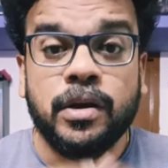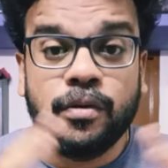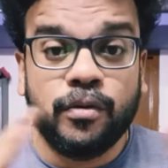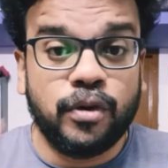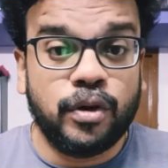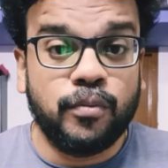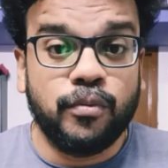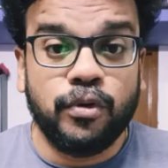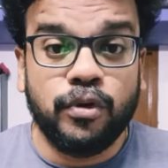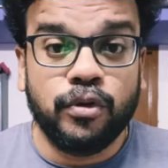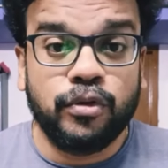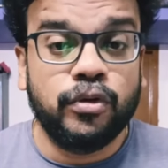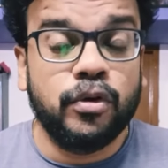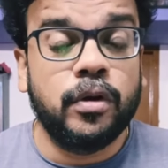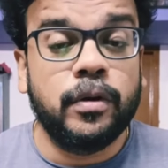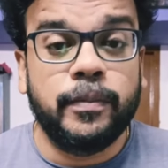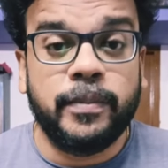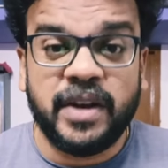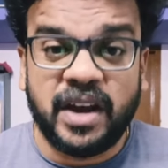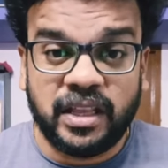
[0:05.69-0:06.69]
ஒரு முழு
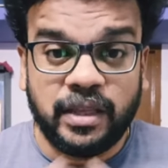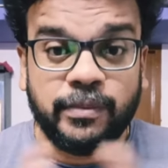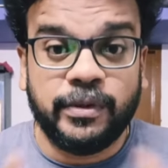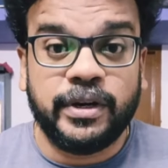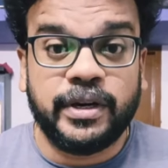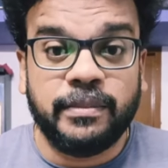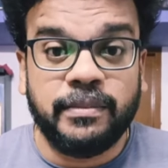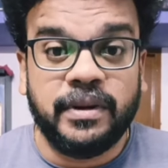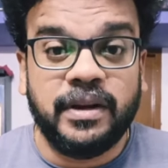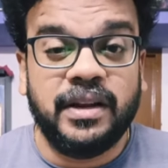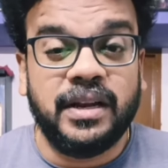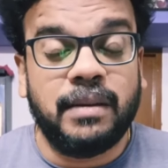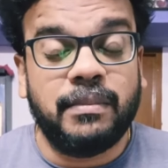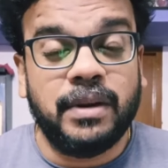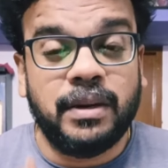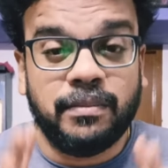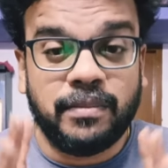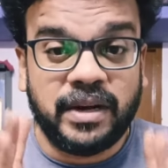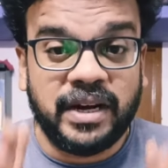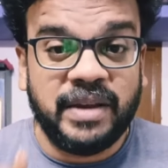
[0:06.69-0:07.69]
தொகுப்பு அது மட்டும்
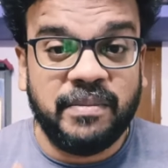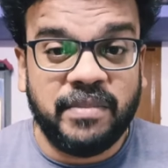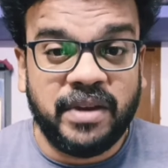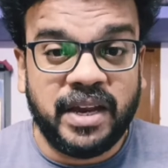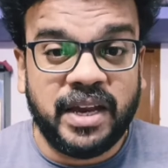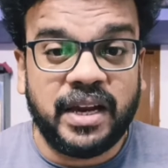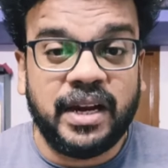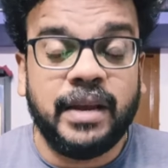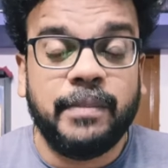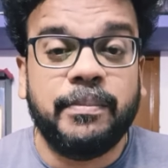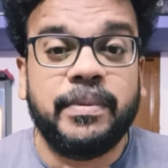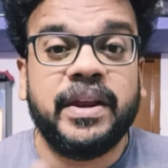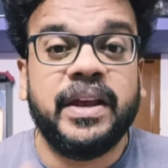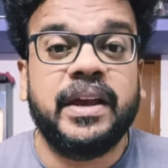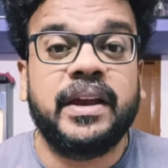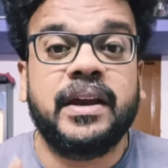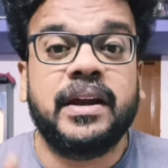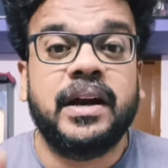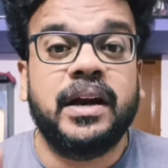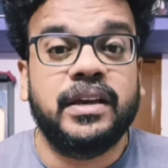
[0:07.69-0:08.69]
இல்லாமல் மணிமேகலை
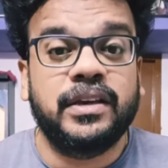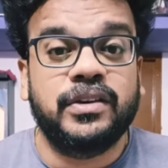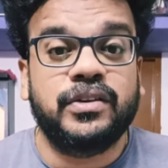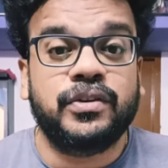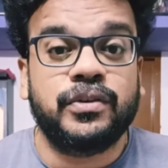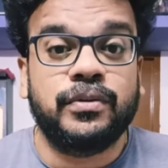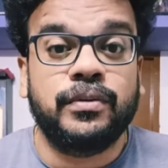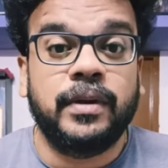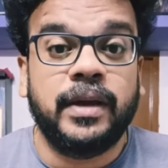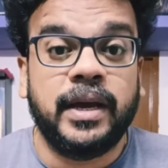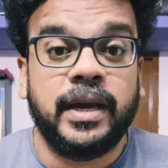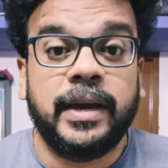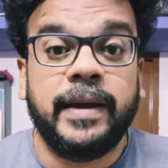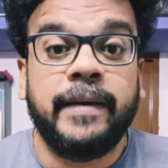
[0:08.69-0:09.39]
பிரியங்கா இஷ்யூவில்